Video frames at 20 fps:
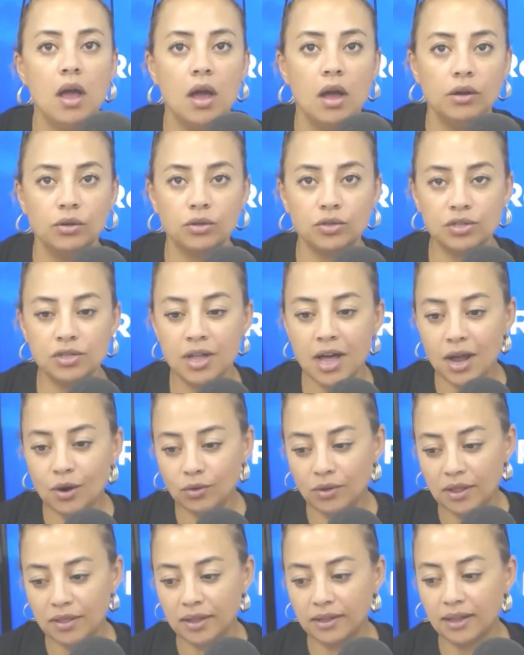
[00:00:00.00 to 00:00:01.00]
جوز نهار
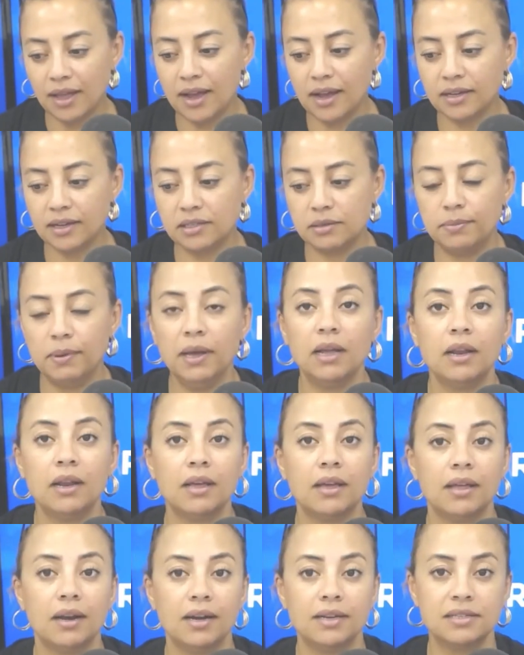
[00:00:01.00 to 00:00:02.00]
وثلاثة دقائق صباح
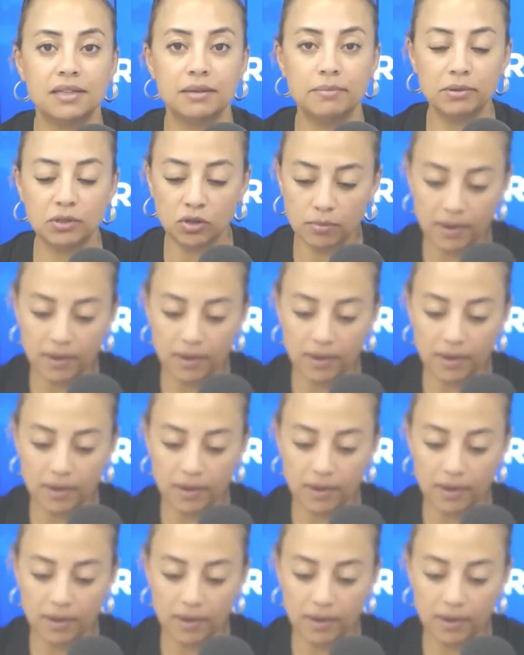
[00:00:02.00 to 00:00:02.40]
الخير على سلامتكم